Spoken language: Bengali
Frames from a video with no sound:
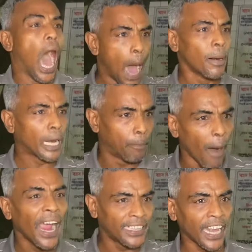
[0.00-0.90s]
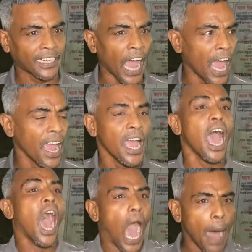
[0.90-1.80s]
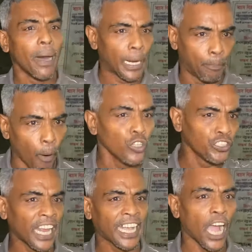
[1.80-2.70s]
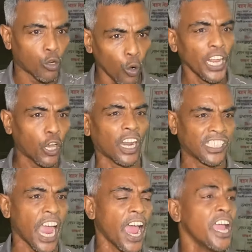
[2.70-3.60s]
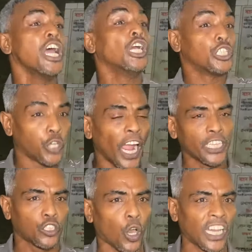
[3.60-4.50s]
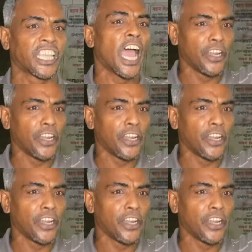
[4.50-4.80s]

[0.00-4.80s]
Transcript: আমার ভাইদেরকে আমার বোনদেরকে গুলি করেছে শহীদ করেছে